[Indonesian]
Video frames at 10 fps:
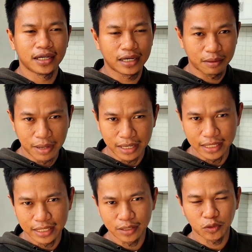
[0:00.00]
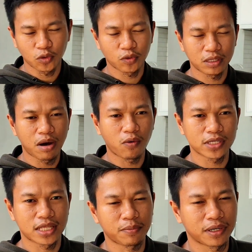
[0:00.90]
uh, lemari untuk dibawa
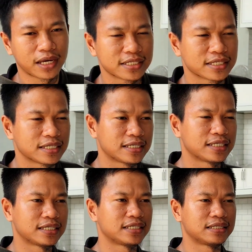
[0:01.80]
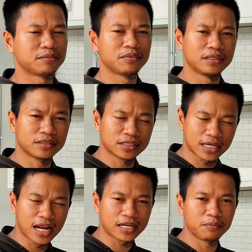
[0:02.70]
wastafel guys. Uh,
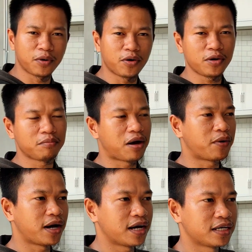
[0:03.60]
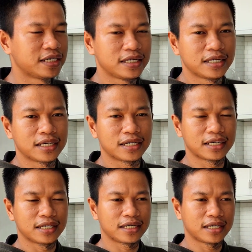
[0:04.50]
sekedar info bahwa
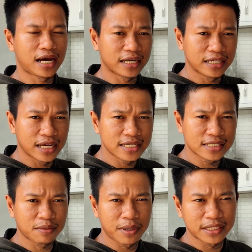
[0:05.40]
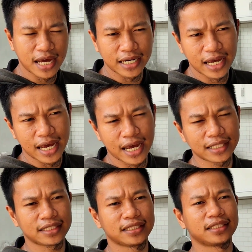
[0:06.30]
uh, hari ini guys tepatnya hari
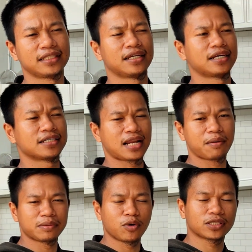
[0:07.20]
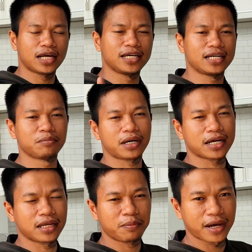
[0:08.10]
Ahad uh, selamat buat kalian yang
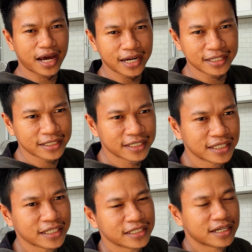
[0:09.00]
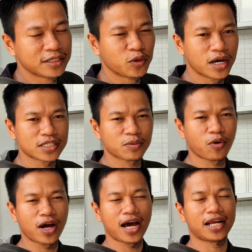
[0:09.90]
berakhir pekan dan juga
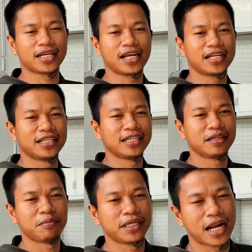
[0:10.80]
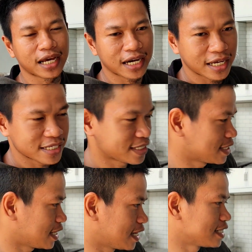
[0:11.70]
semoga hari kalian ini menyenangkan
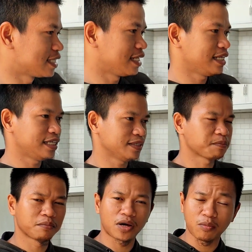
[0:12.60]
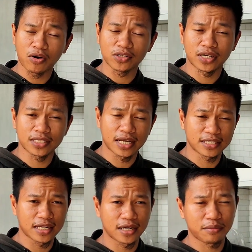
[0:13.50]
guys. Uh, di sini baru-baru
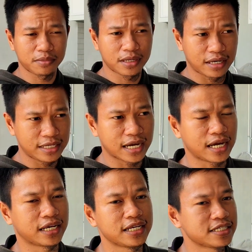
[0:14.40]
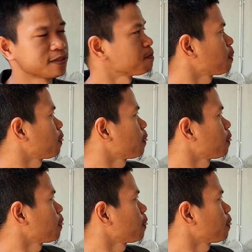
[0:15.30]
selesai saya kerjakan guys